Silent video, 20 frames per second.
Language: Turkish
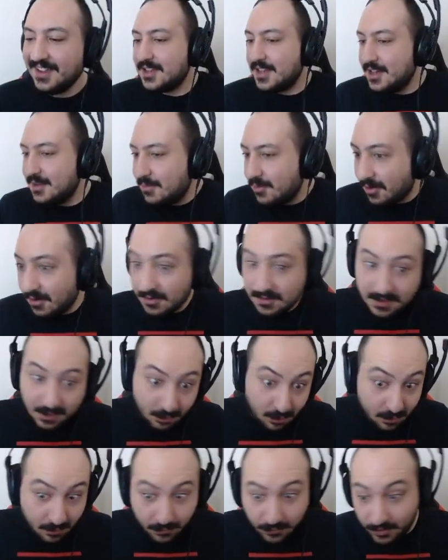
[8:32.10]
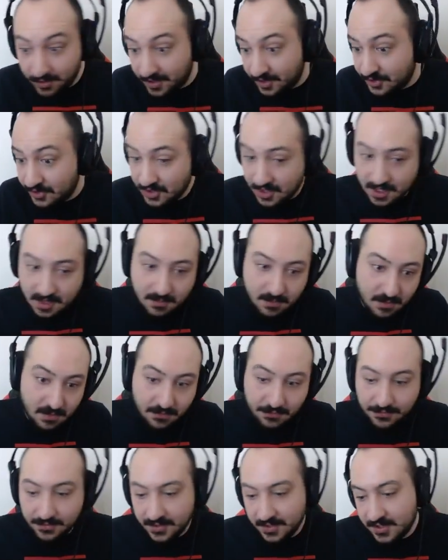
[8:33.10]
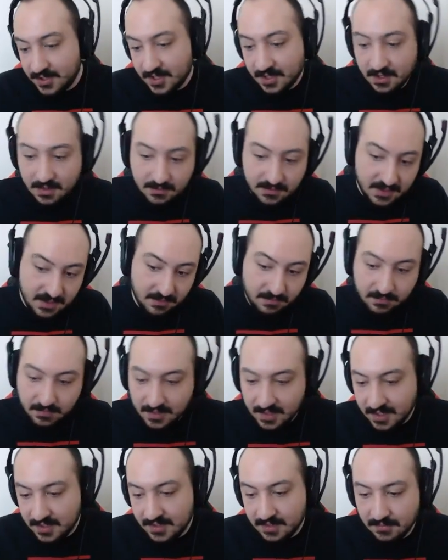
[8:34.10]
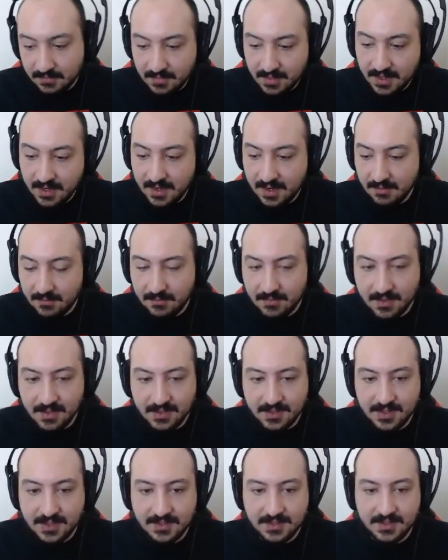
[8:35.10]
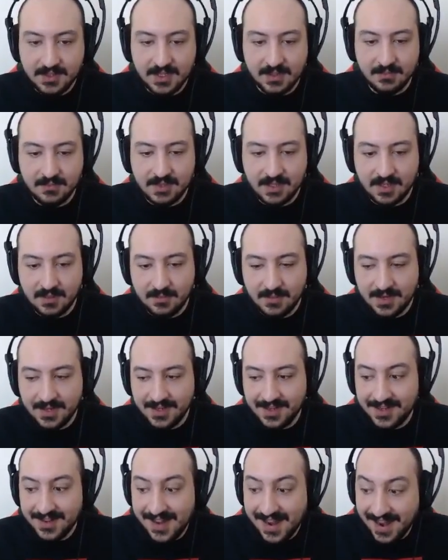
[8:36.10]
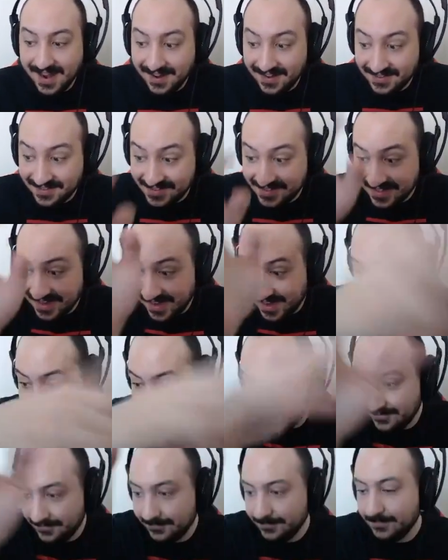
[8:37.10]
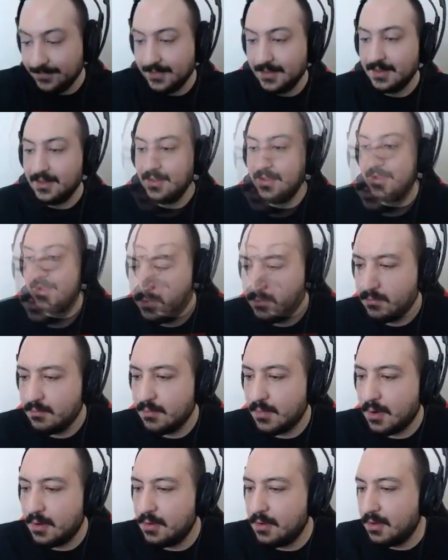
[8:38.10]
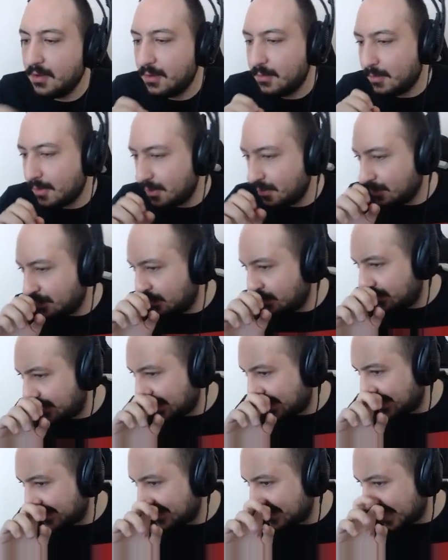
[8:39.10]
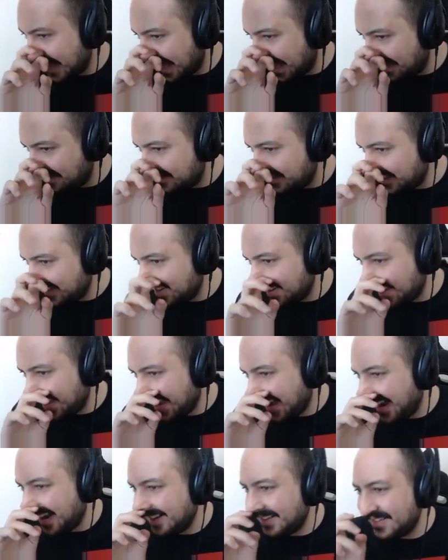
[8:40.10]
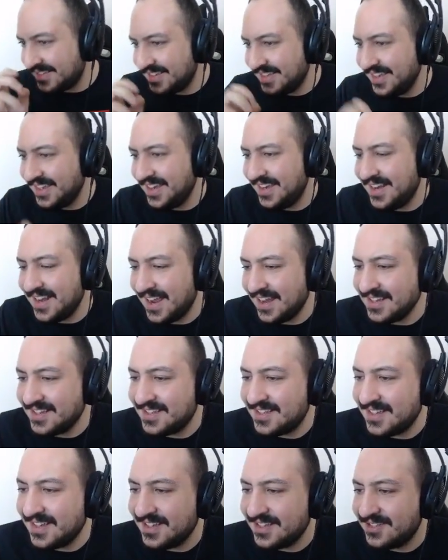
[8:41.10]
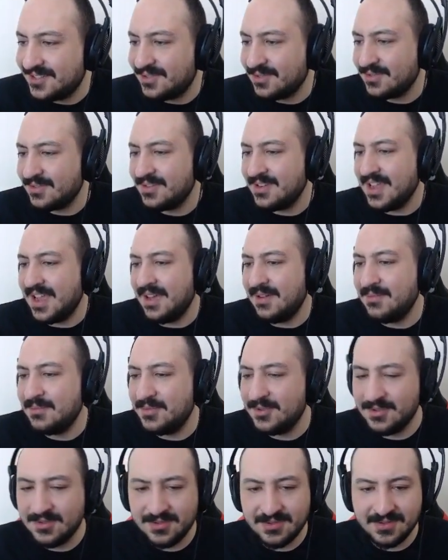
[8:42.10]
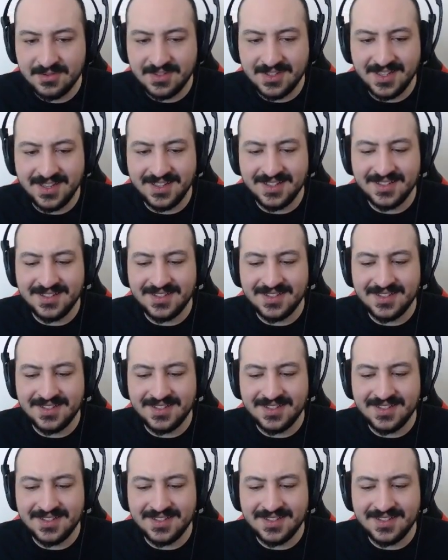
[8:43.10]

Benim oradan o flaşı alıp o flaşı alıp zıplaya zıplaya adamları keseceğim tribine giderken Molulu molulu tarzı abi artık iğrenç ses tonunu yapmıyorsun ki